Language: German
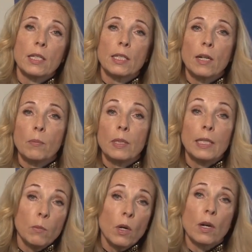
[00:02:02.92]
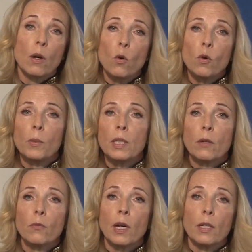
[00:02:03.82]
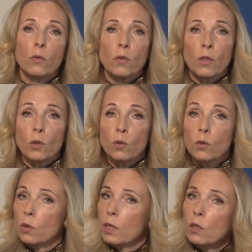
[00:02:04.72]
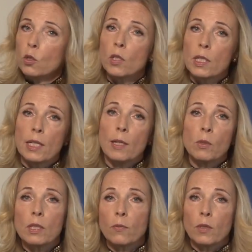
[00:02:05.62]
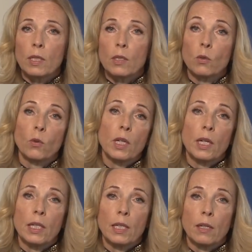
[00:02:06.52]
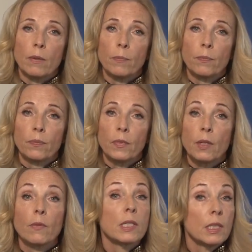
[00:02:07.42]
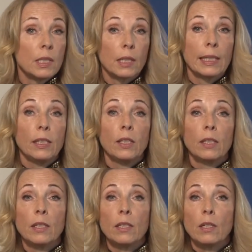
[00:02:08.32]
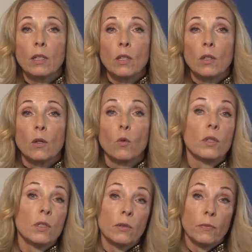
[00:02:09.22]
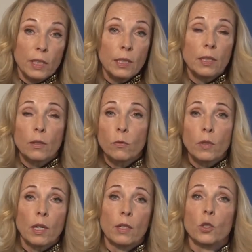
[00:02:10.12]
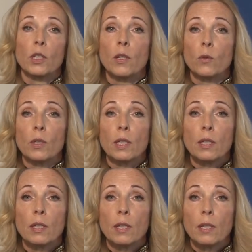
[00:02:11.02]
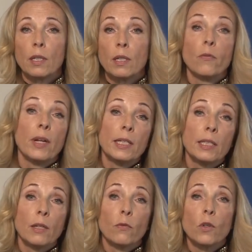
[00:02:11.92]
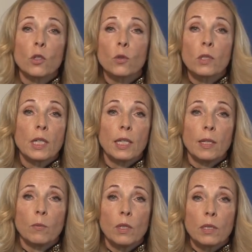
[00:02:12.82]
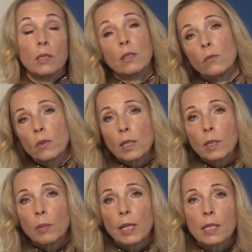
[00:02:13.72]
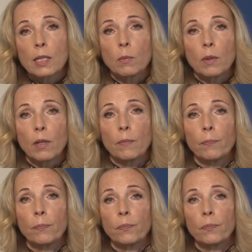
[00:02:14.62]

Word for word: deshalb immer auch mit der Verantwortung zu kritischer Selbstreflexion einher. Was sind die richtigen und wichtigen Fragestellungen? Welche der Forschungsergebnisse sind wirklich belastbar?